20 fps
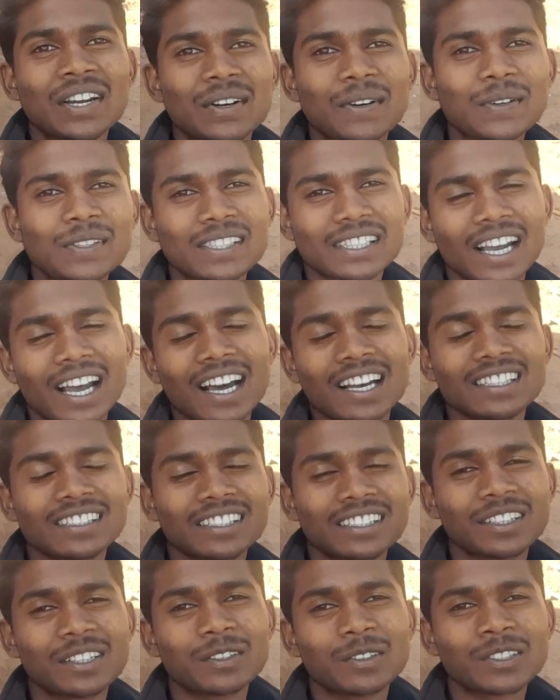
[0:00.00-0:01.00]
उसका आज
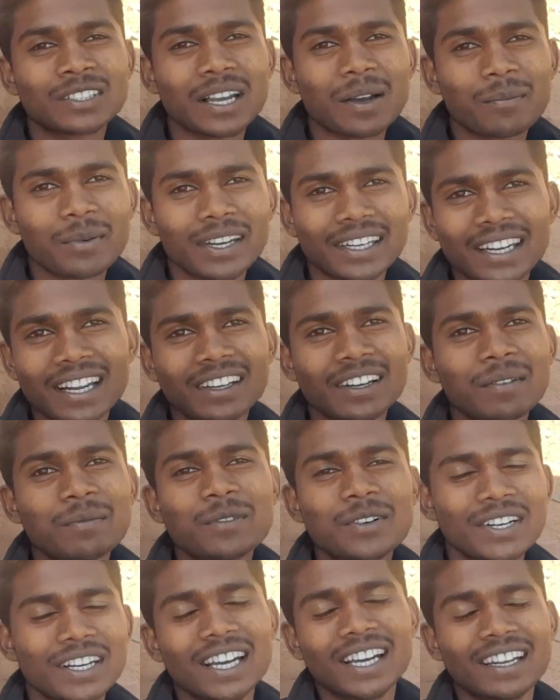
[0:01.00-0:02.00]
उसका बेटा का
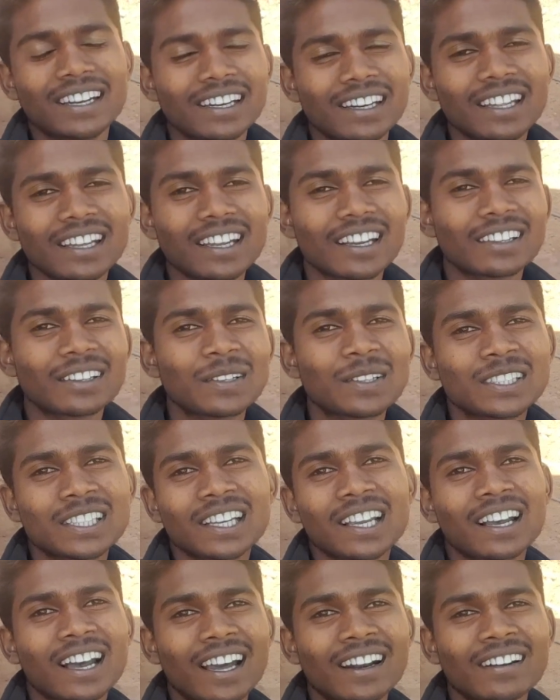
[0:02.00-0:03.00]
मुंडन है ठीक है तो उसी के
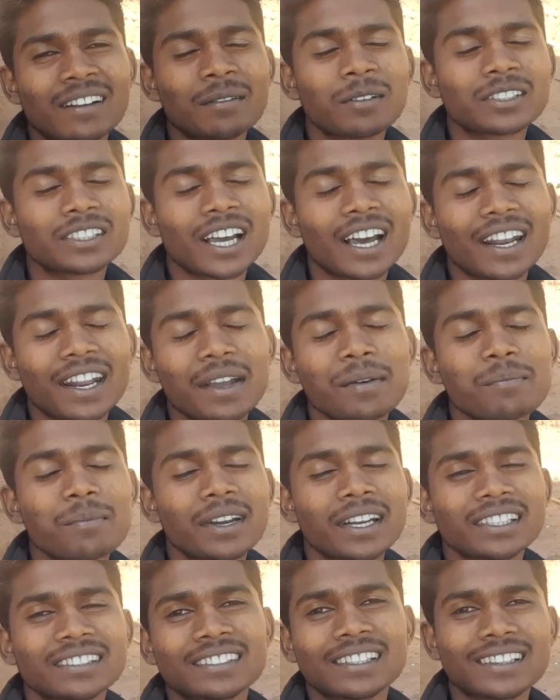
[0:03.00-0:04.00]
कारण हम लोग जा रहे हैं
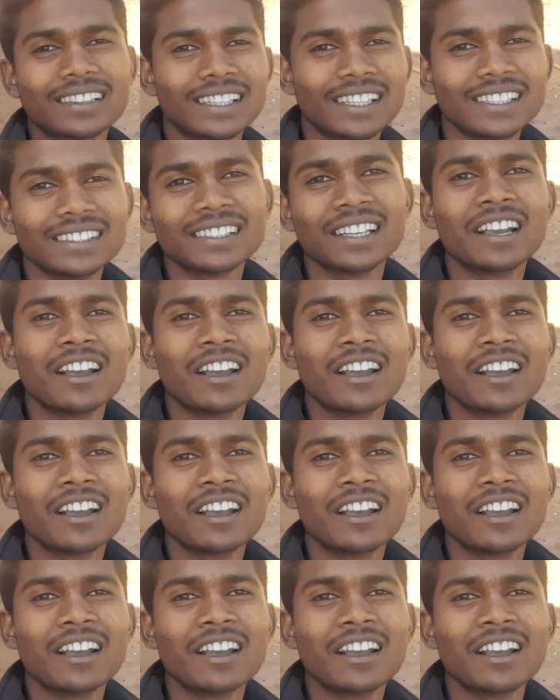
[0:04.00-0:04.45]
मैं सतीश